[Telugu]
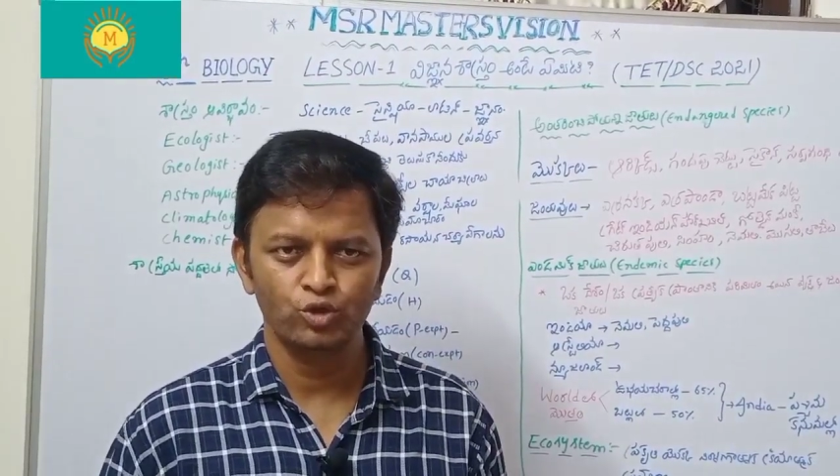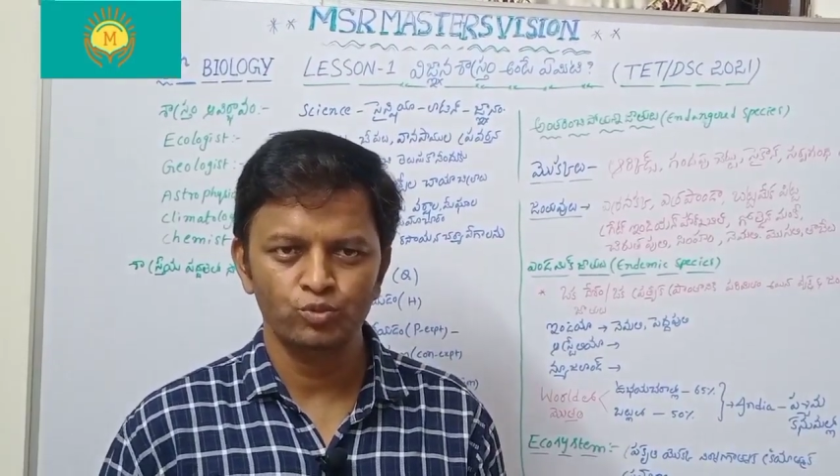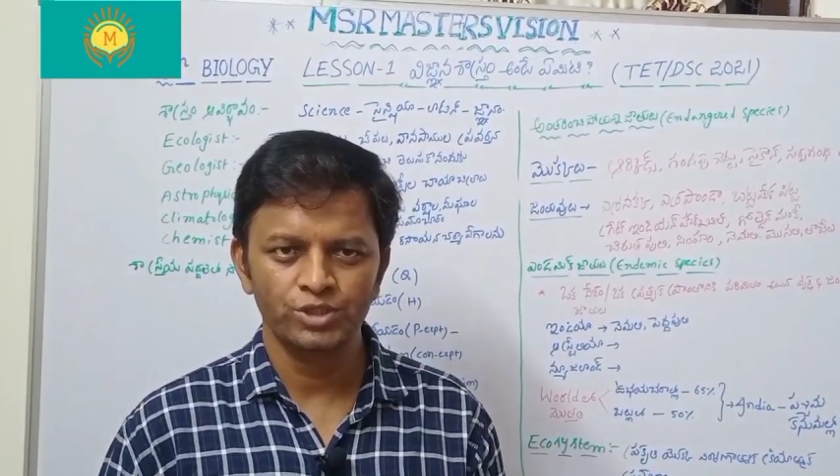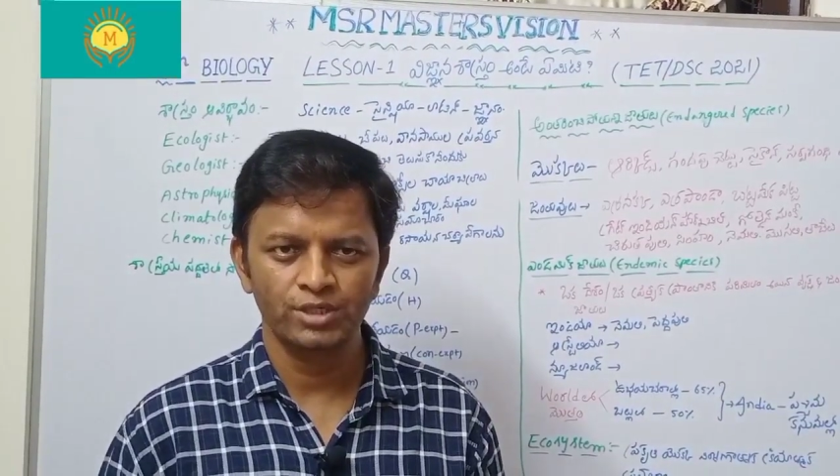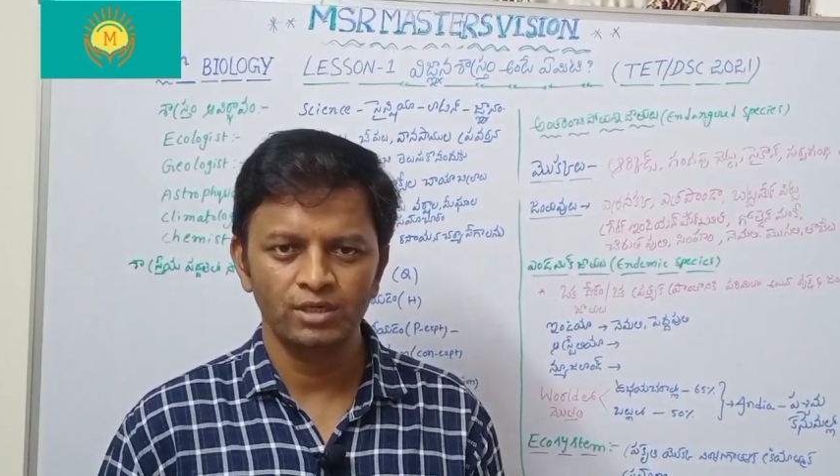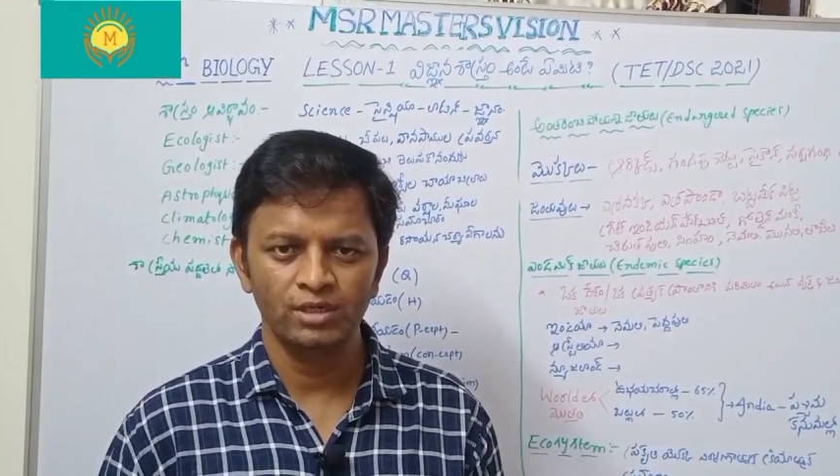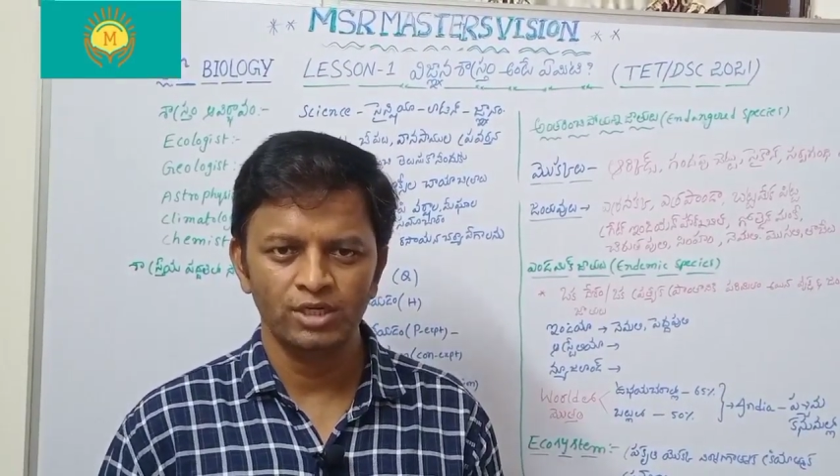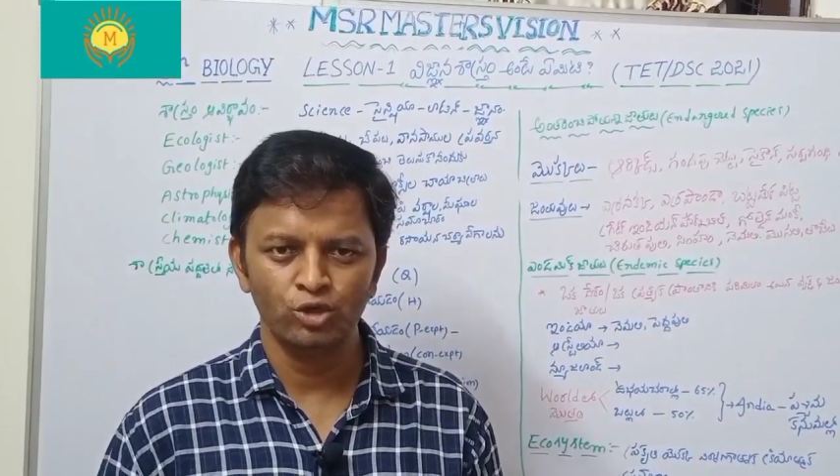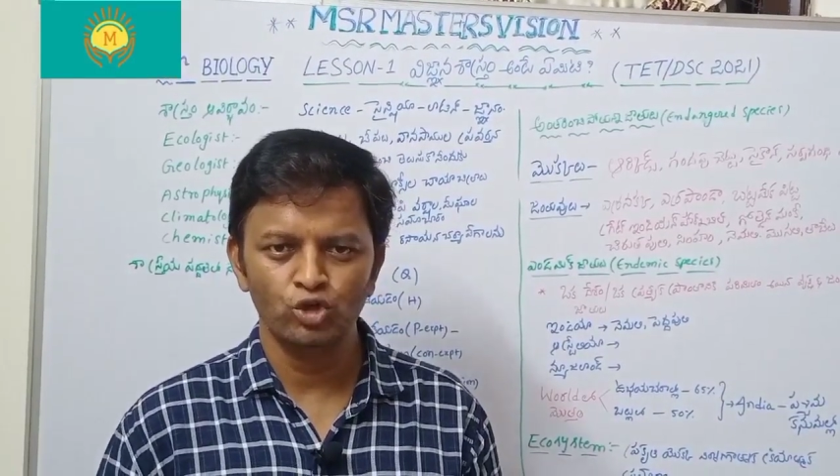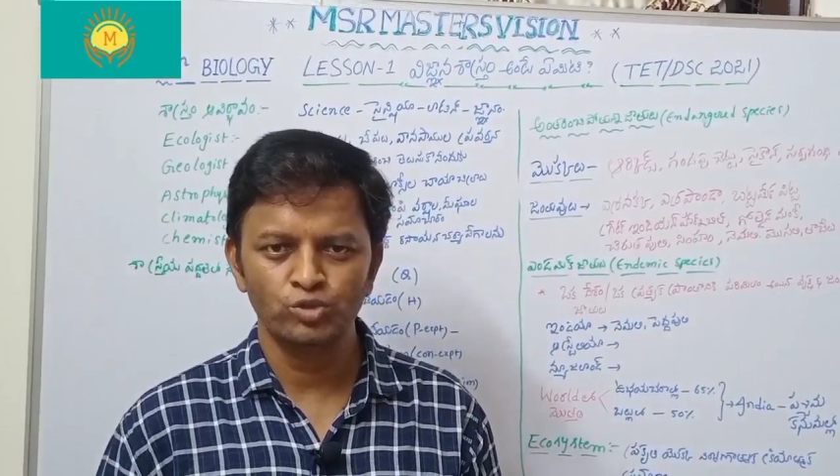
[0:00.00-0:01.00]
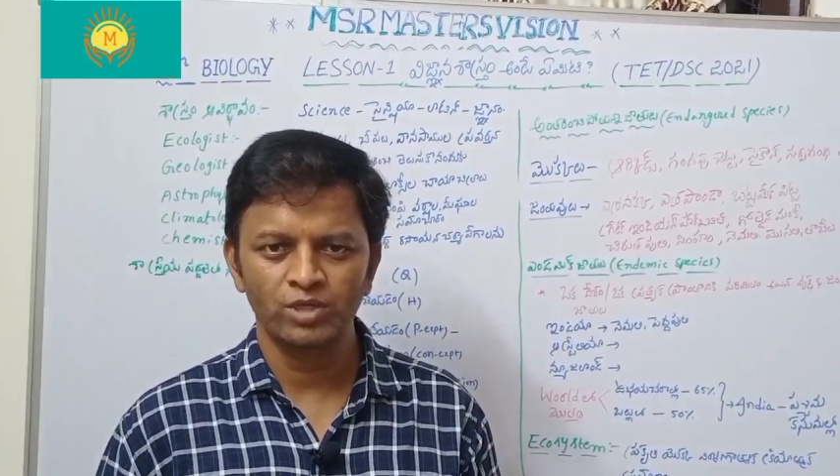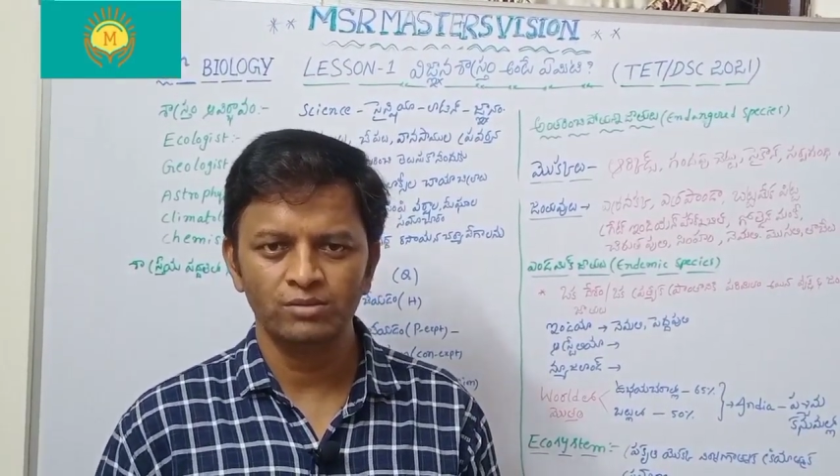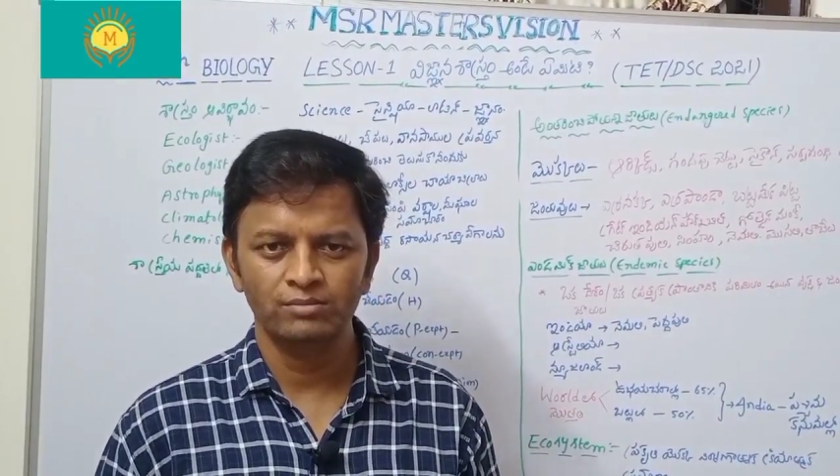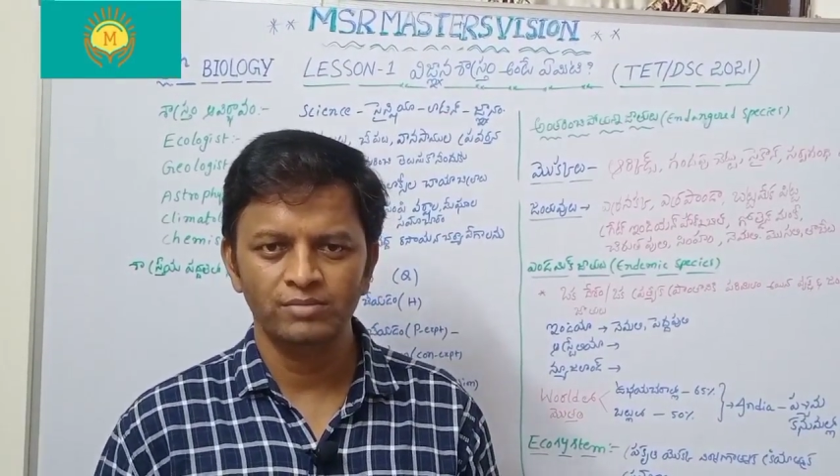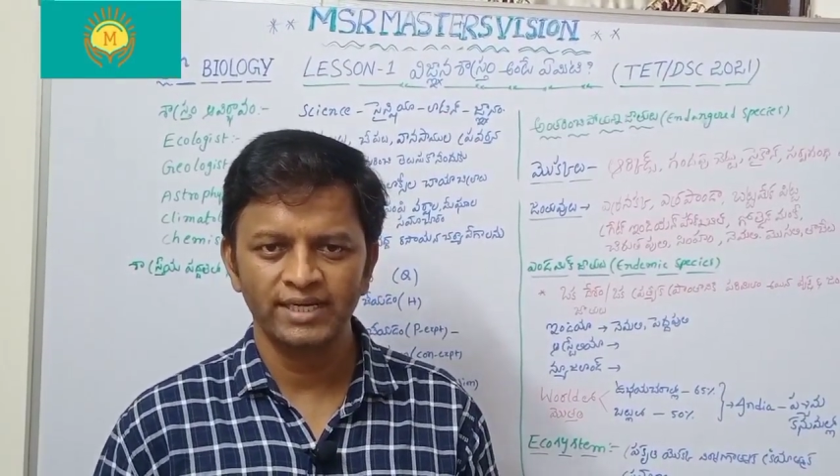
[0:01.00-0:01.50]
యూట్యూబ్ ఛానల్ ఈరోజు మనం